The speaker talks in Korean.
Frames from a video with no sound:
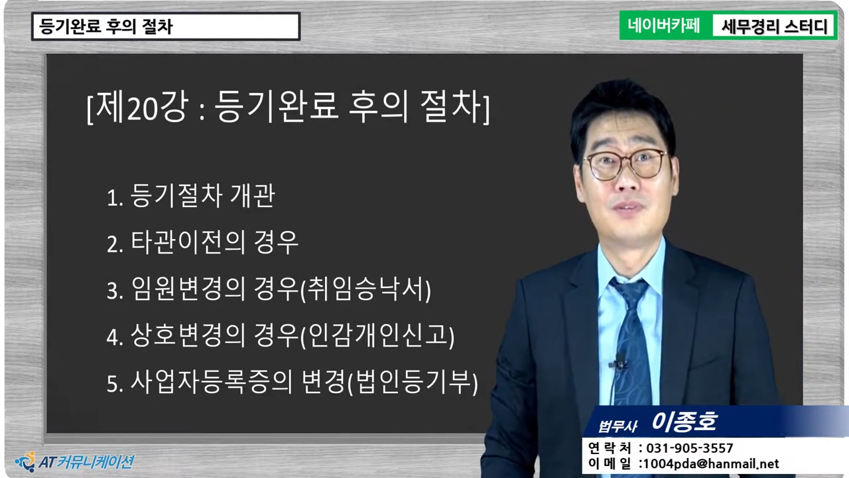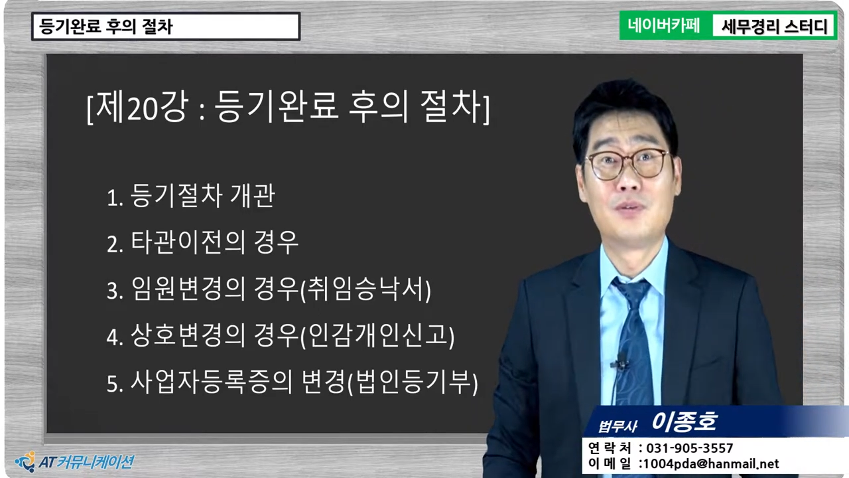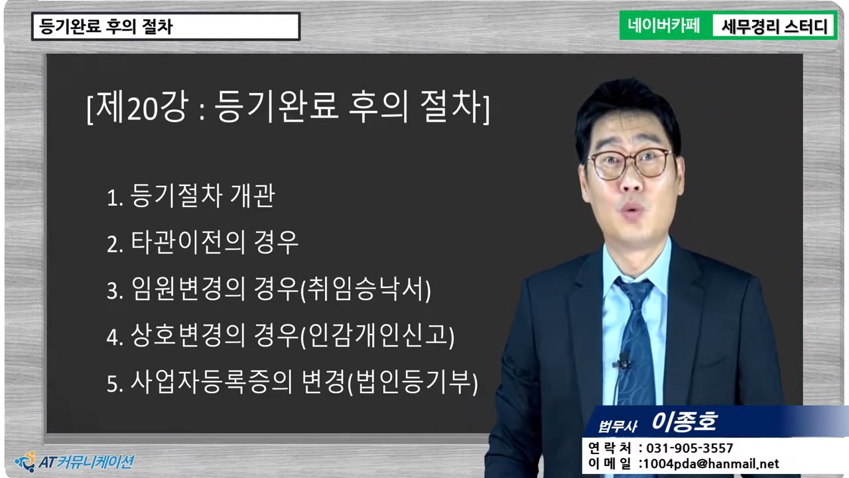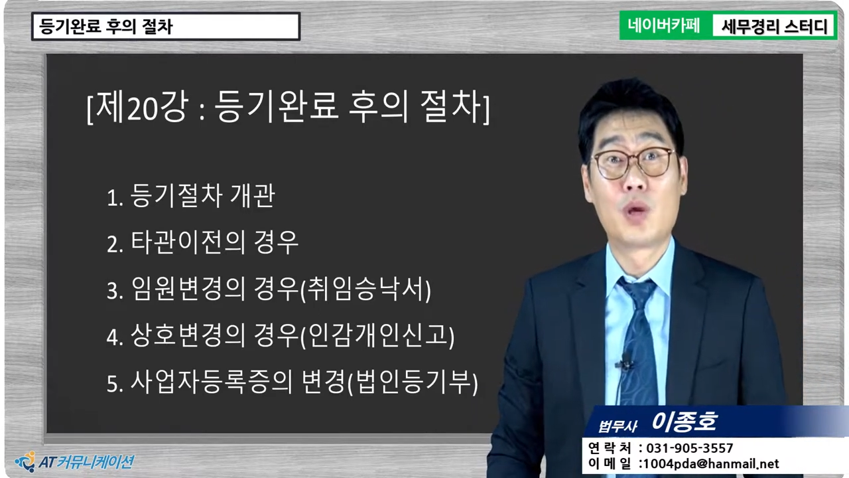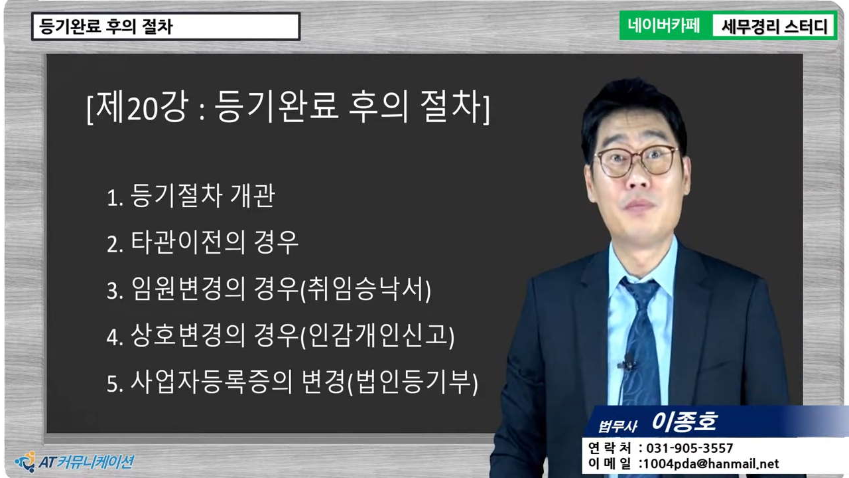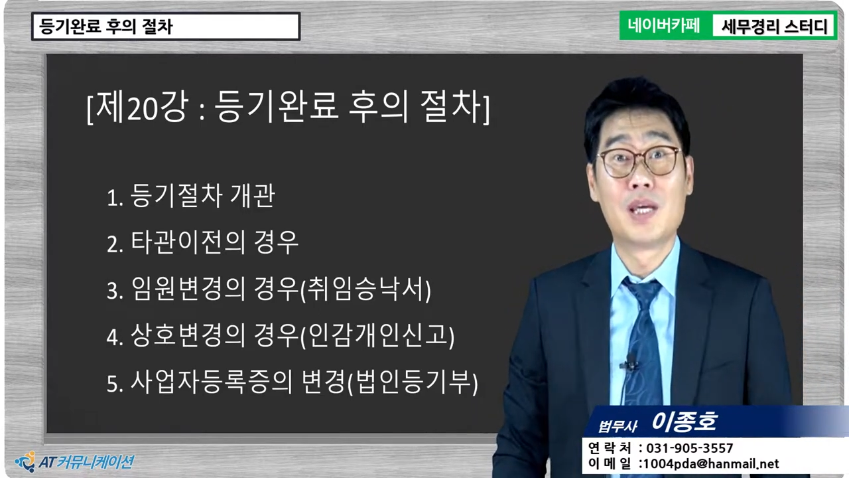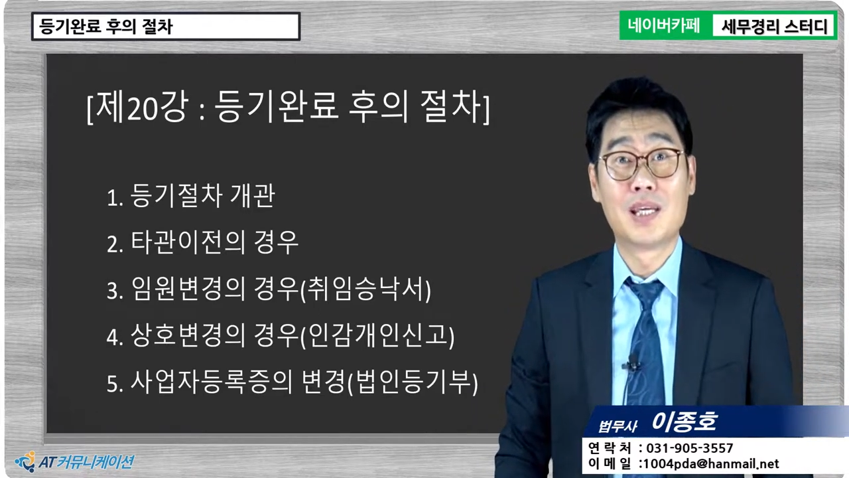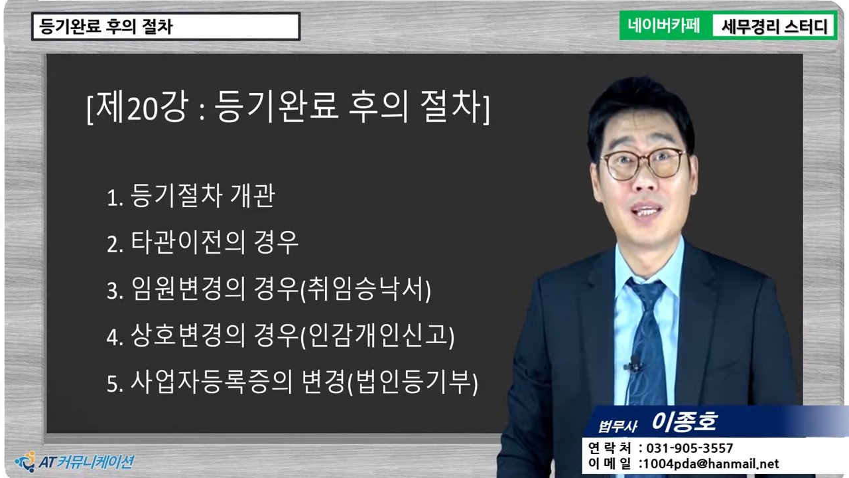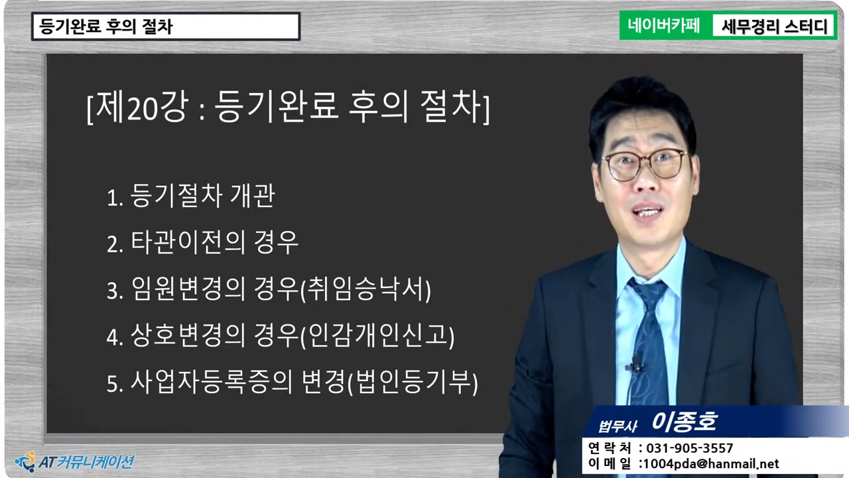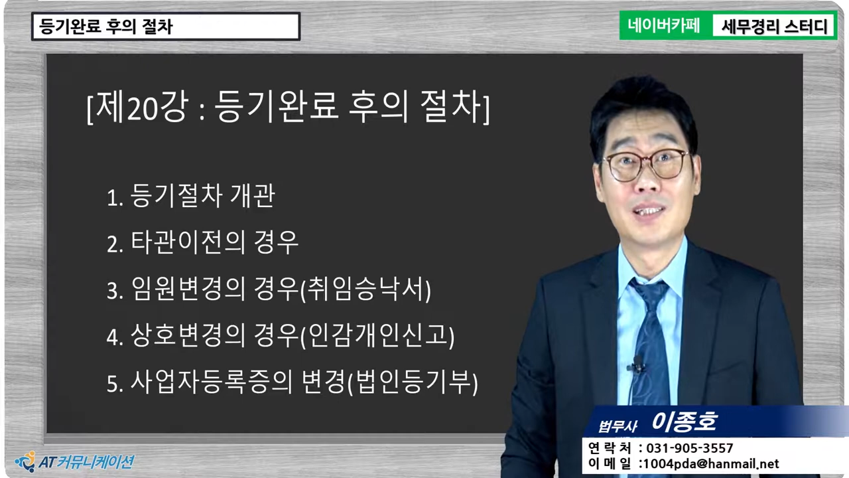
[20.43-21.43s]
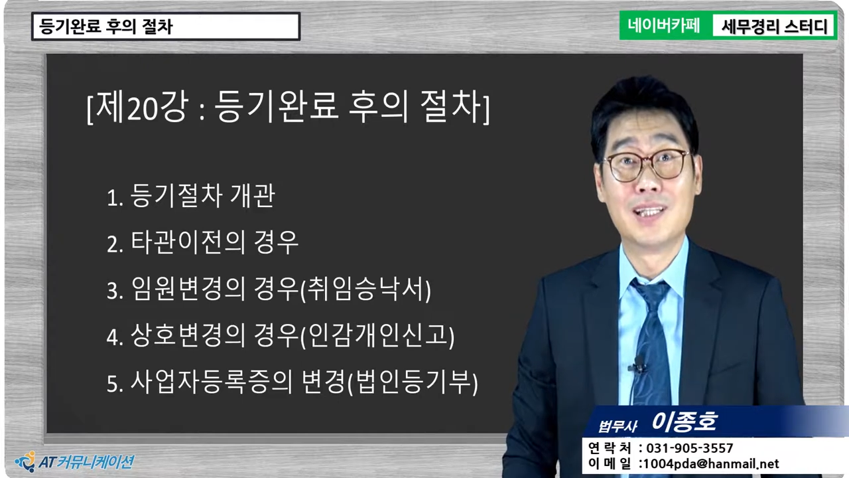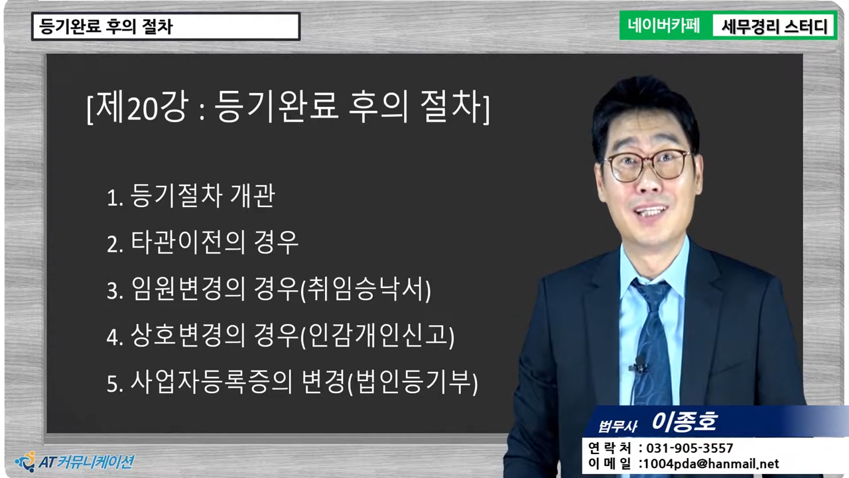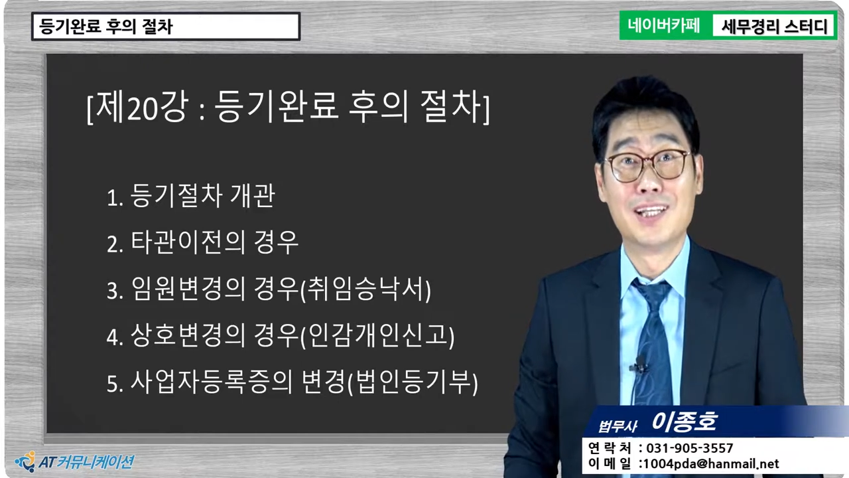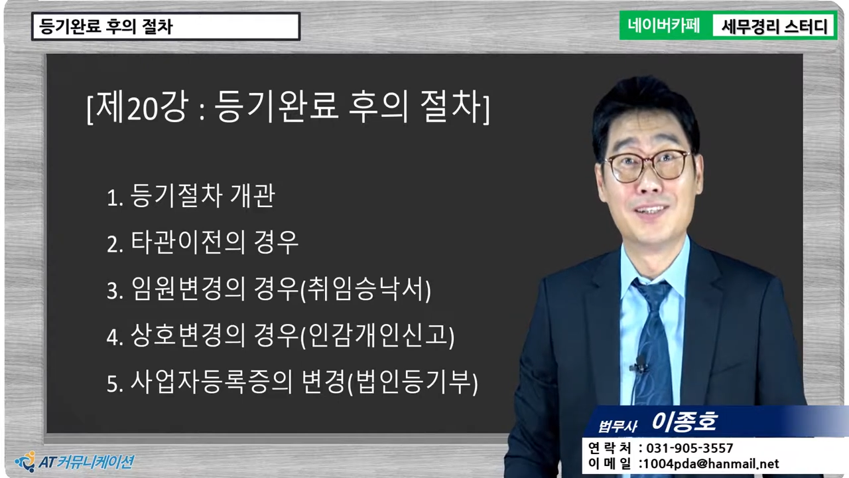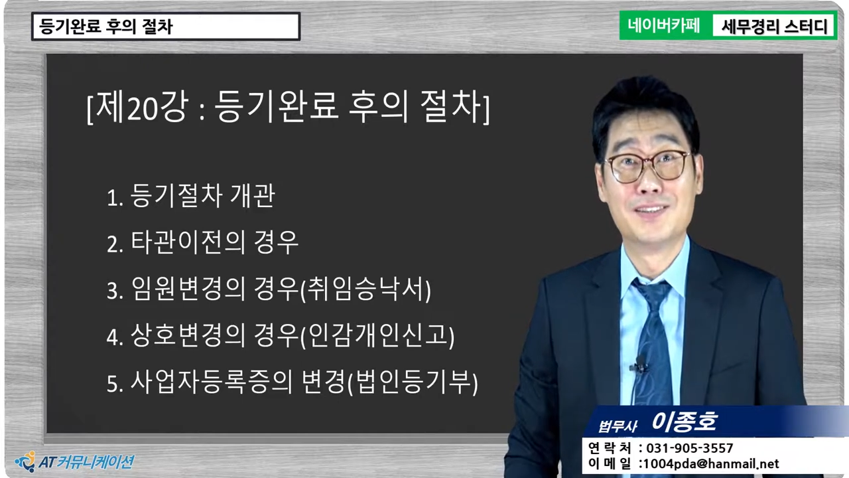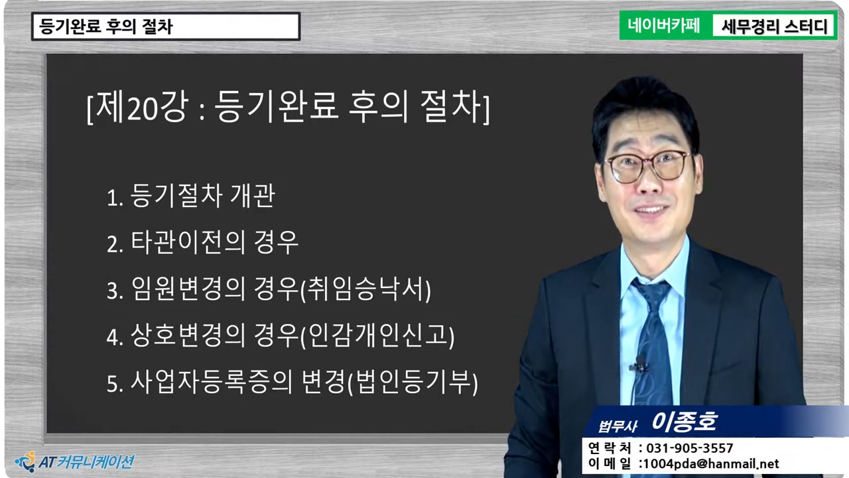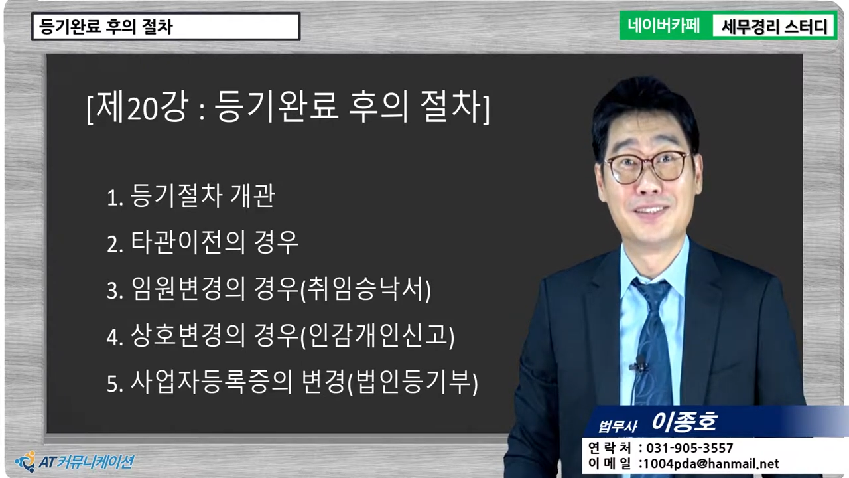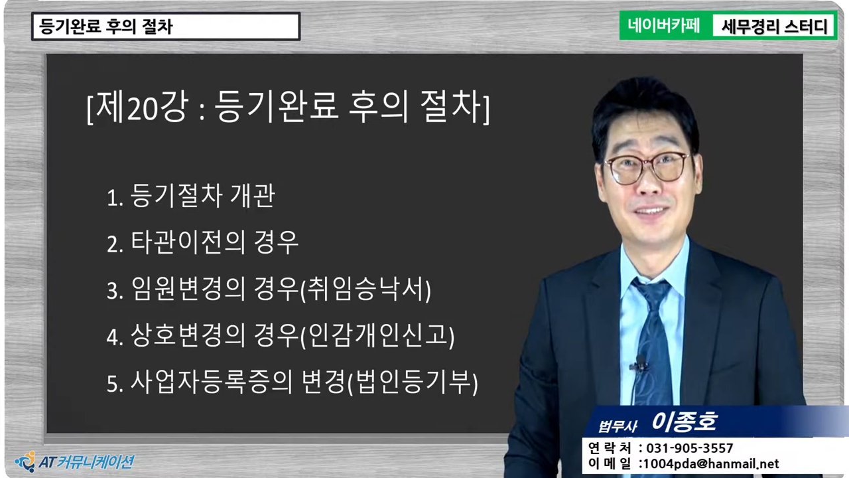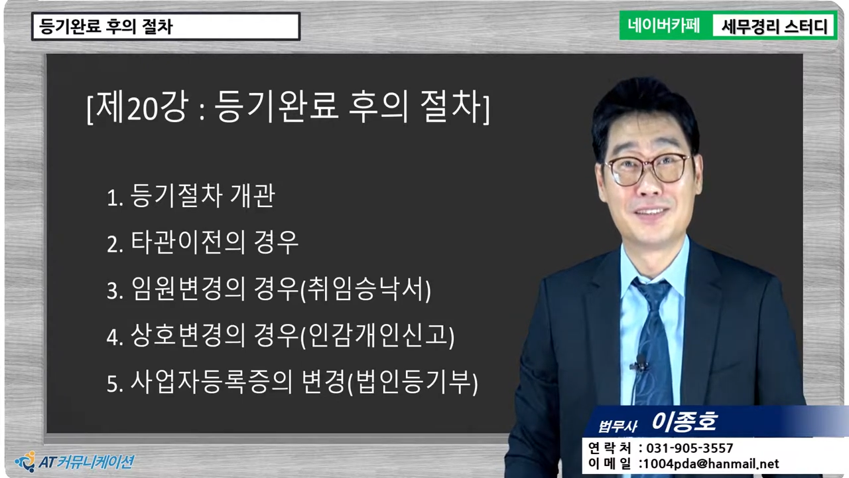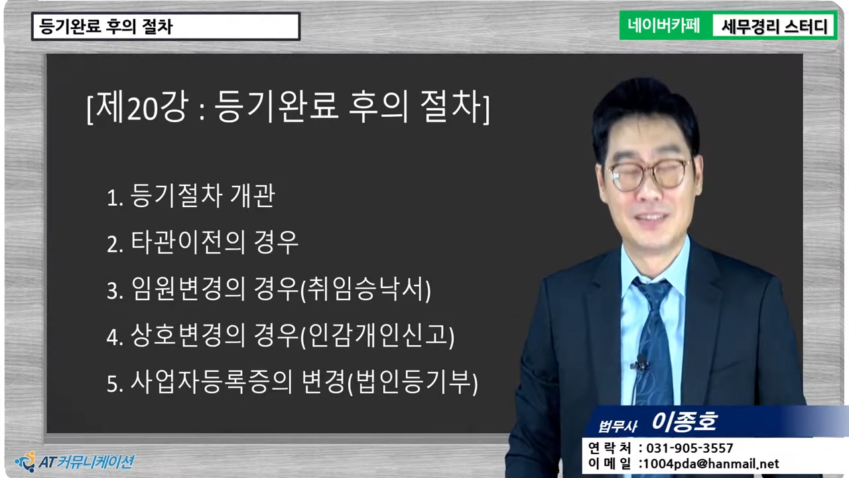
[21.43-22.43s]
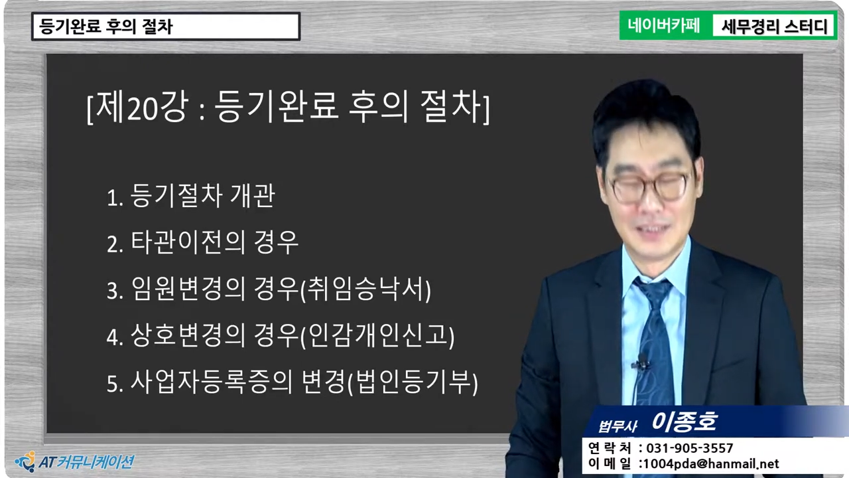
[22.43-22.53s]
도깨비 얘기하다 끝났나요? 네.